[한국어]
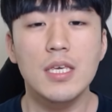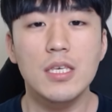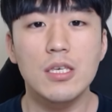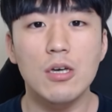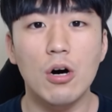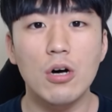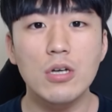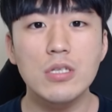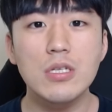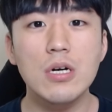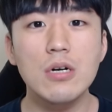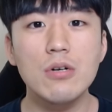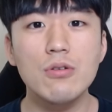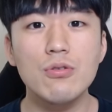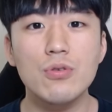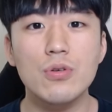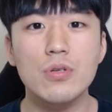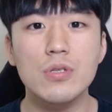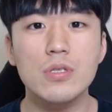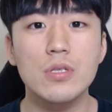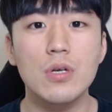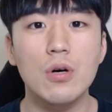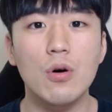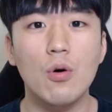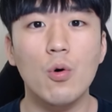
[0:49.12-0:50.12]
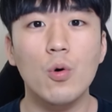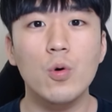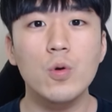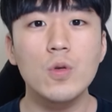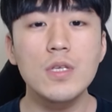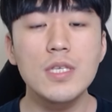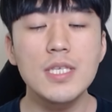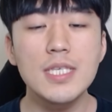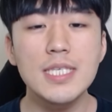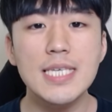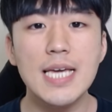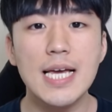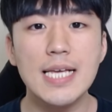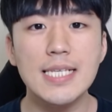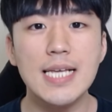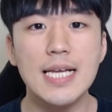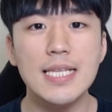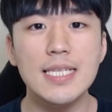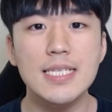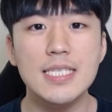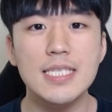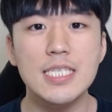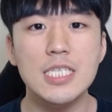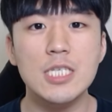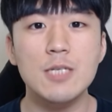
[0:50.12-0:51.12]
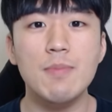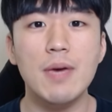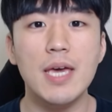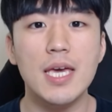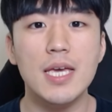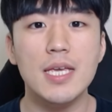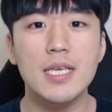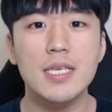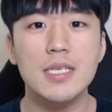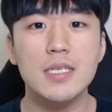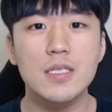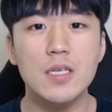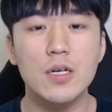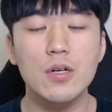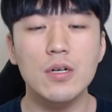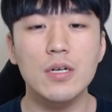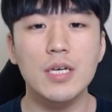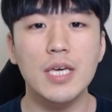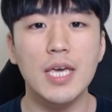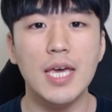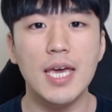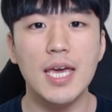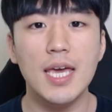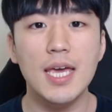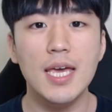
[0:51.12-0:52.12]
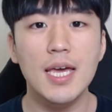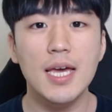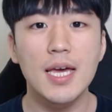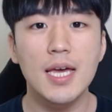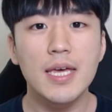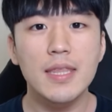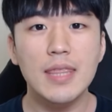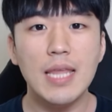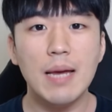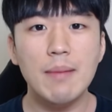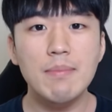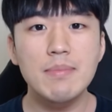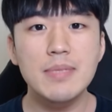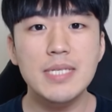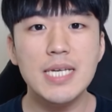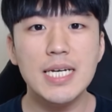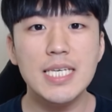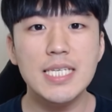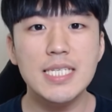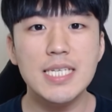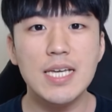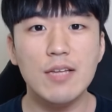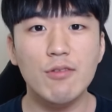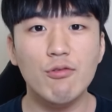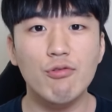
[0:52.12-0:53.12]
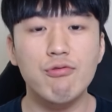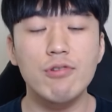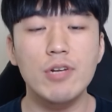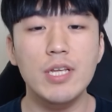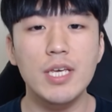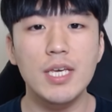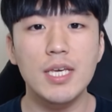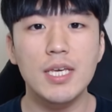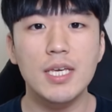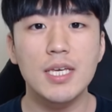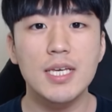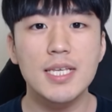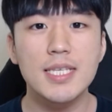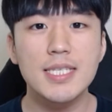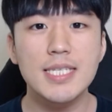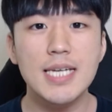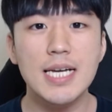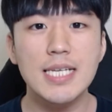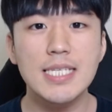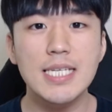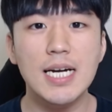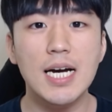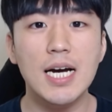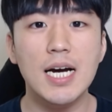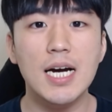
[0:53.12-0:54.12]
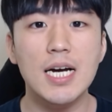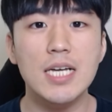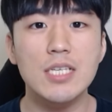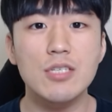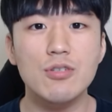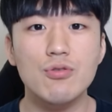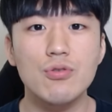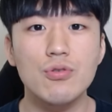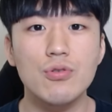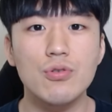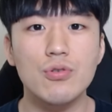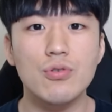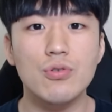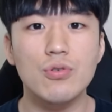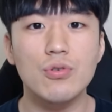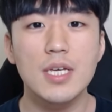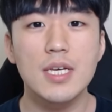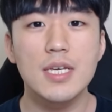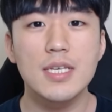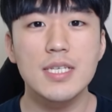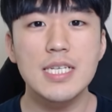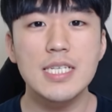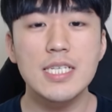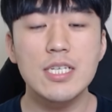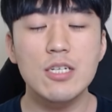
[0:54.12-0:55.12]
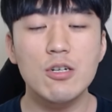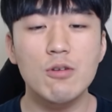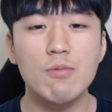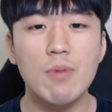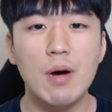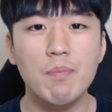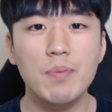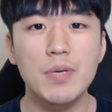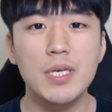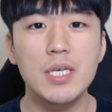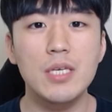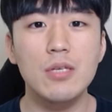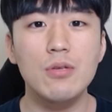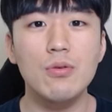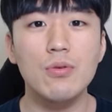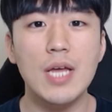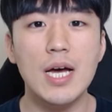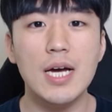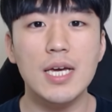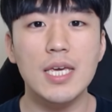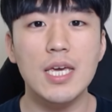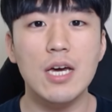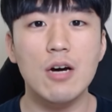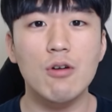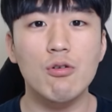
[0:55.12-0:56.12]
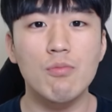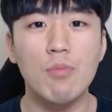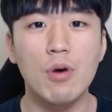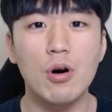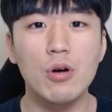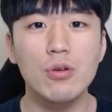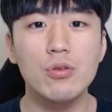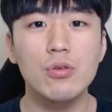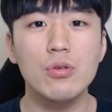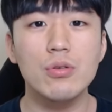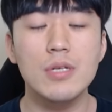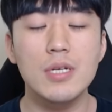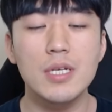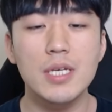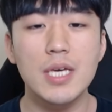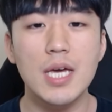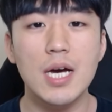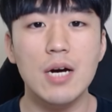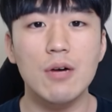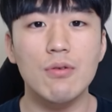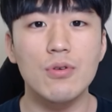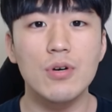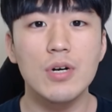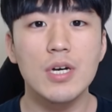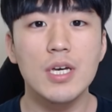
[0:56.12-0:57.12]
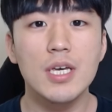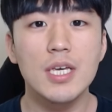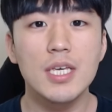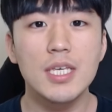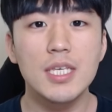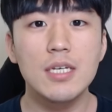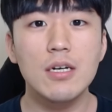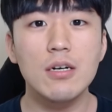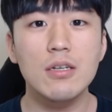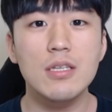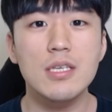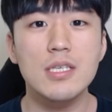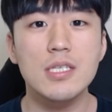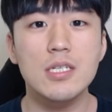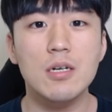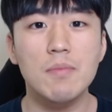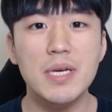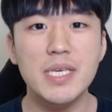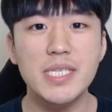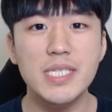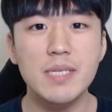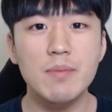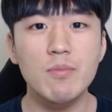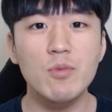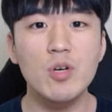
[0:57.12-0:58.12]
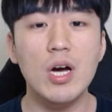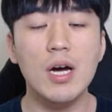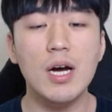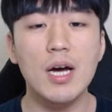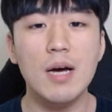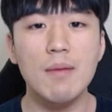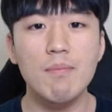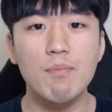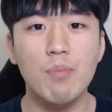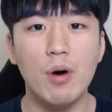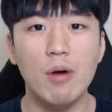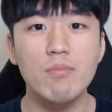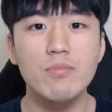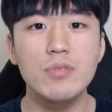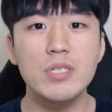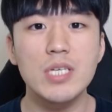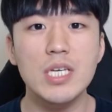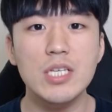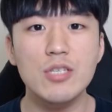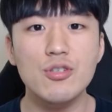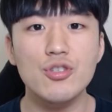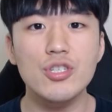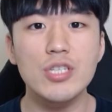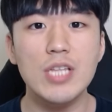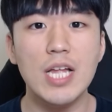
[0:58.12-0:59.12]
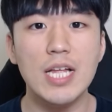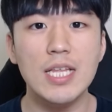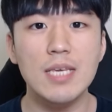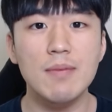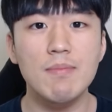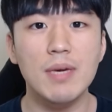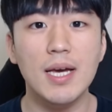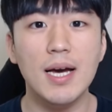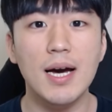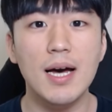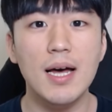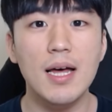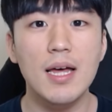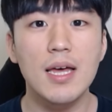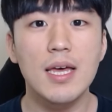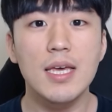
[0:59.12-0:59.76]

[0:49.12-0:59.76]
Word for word: 여성으로서 혼자 사는 집에 저렇게 남자 기자 둘이 찾아가가지고 실제로 막 피도 나게 하고 멍도 들게 하고, 이거는 정말 심각한 범죄 수준 아닙니까?